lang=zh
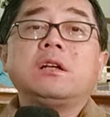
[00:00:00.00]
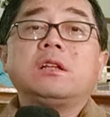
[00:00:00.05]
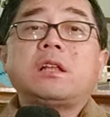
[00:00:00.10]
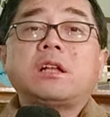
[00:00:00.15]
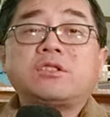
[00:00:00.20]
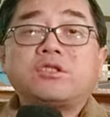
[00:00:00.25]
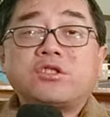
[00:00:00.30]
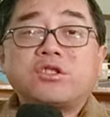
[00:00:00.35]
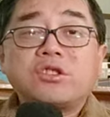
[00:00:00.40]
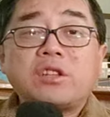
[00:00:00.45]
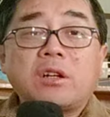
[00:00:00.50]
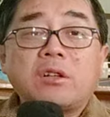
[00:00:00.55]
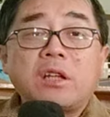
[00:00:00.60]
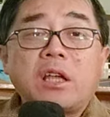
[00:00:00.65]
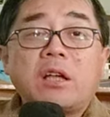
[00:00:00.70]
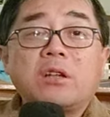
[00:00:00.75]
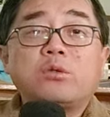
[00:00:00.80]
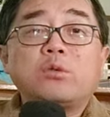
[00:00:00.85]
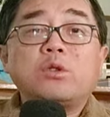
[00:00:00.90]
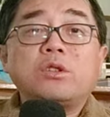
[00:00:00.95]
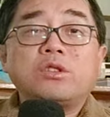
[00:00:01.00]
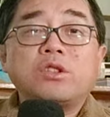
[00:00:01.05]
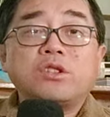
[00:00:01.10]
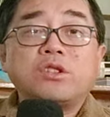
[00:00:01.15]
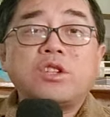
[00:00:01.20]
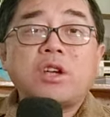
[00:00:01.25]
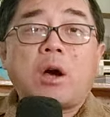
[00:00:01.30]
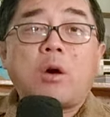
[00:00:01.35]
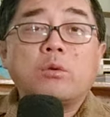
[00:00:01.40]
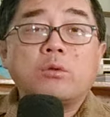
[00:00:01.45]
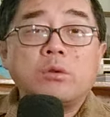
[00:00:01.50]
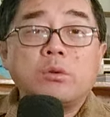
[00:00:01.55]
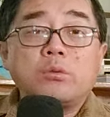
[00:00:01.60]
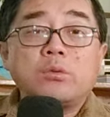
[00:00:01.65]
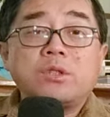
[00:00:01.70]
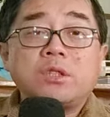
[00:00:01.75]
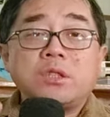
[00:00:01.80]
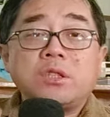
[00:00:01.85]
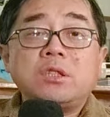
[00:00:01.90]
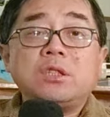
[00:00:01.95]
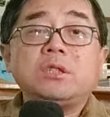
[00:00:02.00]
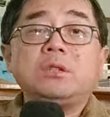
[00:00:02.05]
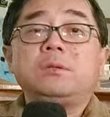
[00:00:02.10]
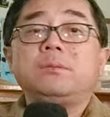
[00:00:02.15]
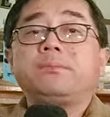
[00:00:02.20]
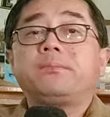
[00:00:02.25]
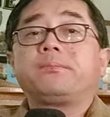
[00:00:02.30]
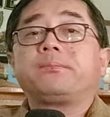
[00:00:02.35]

他知道那个东西是个绞肉机，